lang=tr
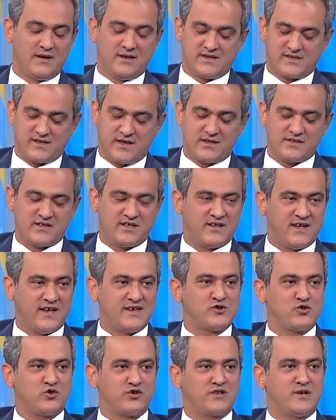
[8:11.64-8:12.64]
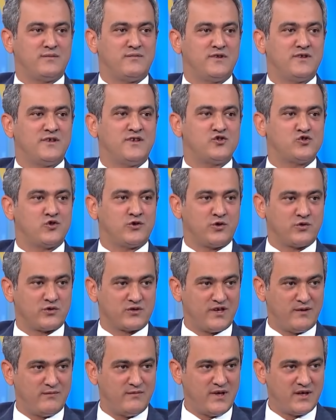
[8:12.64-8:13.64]
Sadece ders ortamında izole
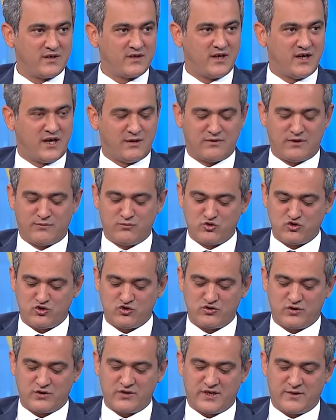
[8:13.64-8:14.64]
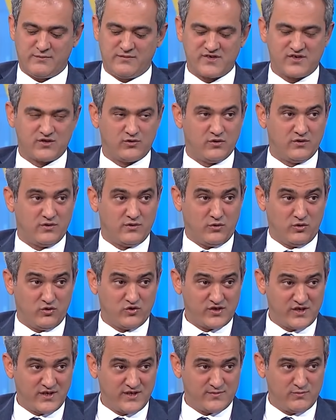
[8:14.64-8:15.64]
ortamlar ama bu çocuklarımız
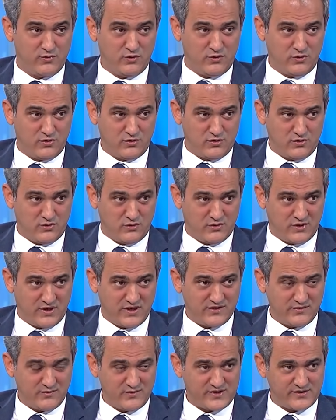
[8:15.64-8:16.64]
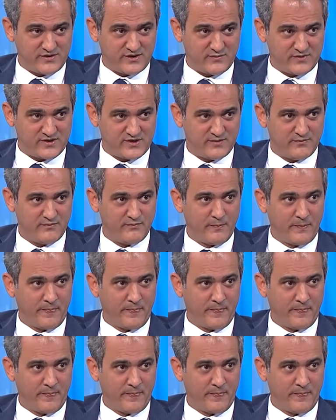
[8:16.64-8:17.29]
18 milyon öğrencimiz var bizim.